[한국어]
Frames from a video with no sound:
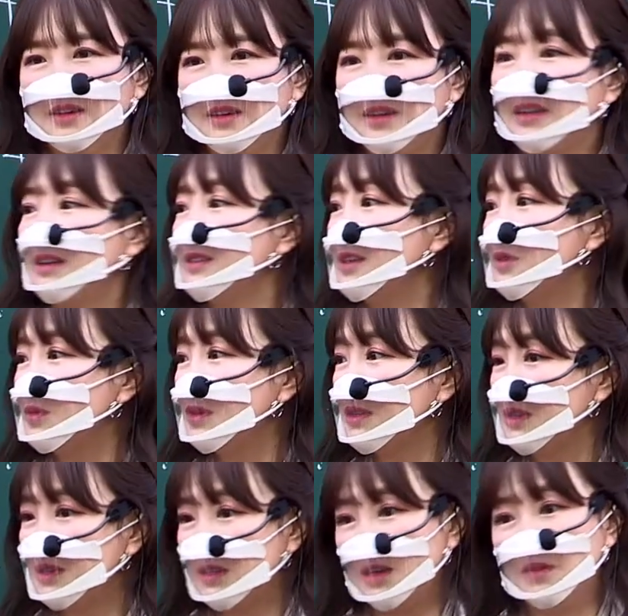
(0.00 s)
게다가
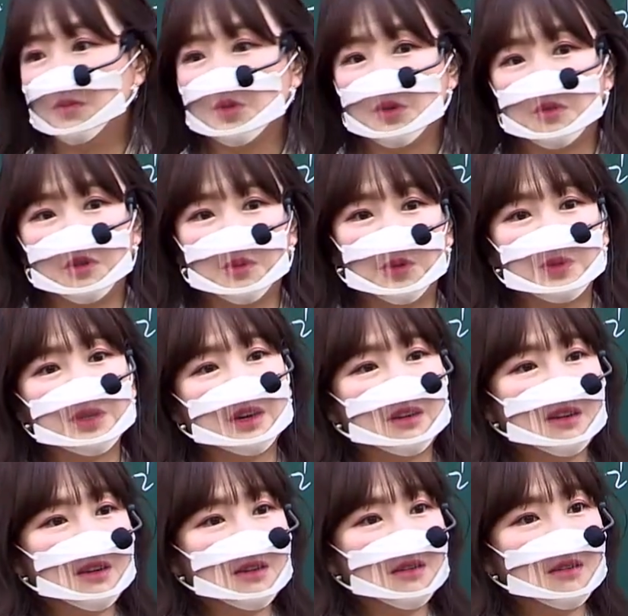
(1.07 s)
재수생들이 제일 무서운 게 뭔지
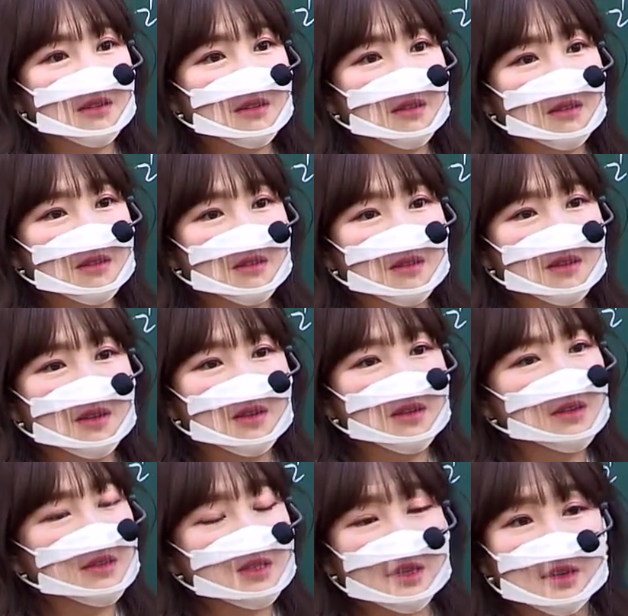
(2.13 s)
알아?
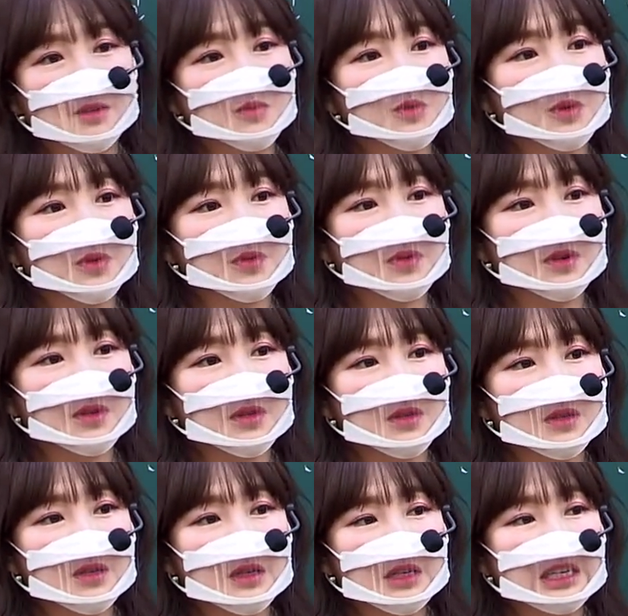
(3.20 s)
제일 무서운 건
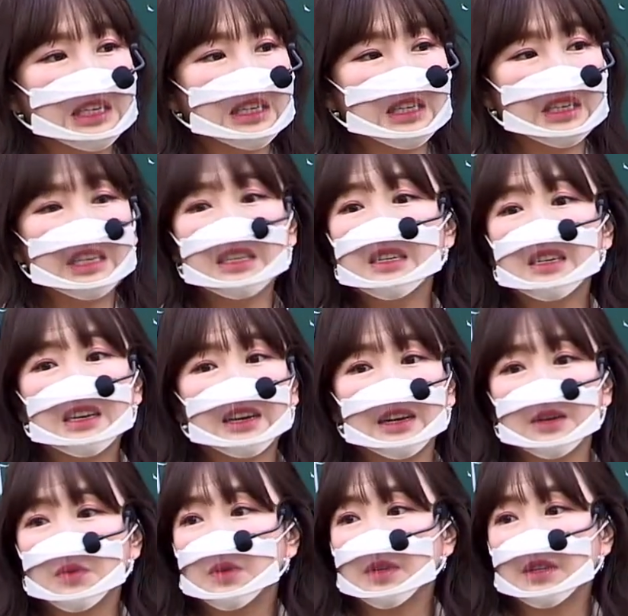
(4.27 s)
이를
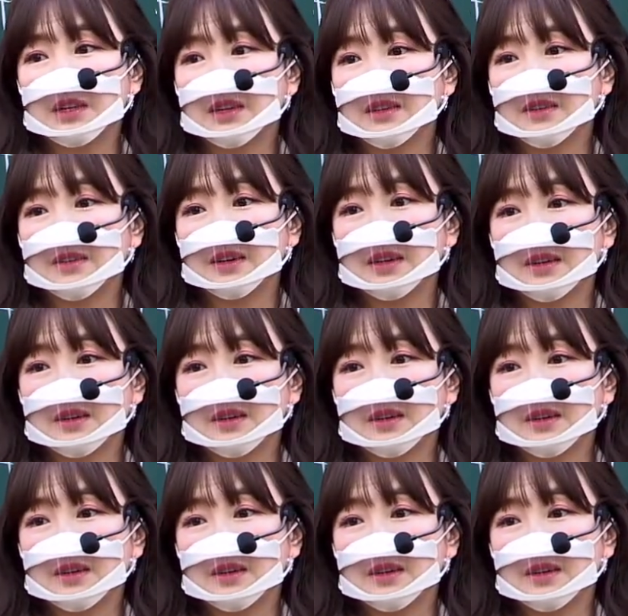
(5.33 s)
갈고 있다는 거야.